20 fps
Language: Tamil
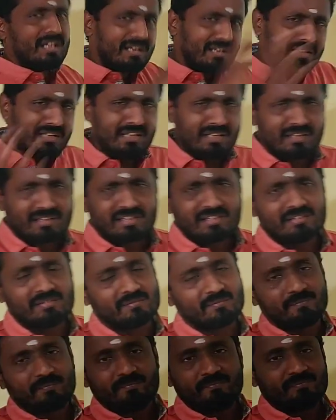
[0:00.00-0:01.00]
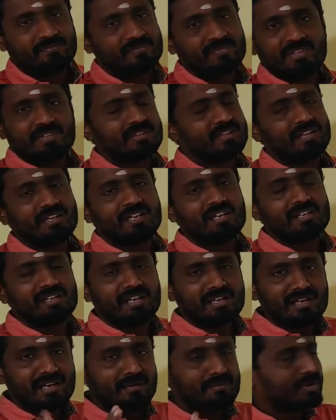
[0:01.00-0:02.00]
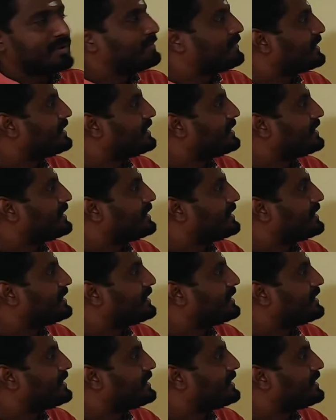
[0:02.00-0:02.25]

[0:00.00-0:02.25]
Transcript: நிறைய இருக்குது ரைட்டா என்ன அப்படின்னு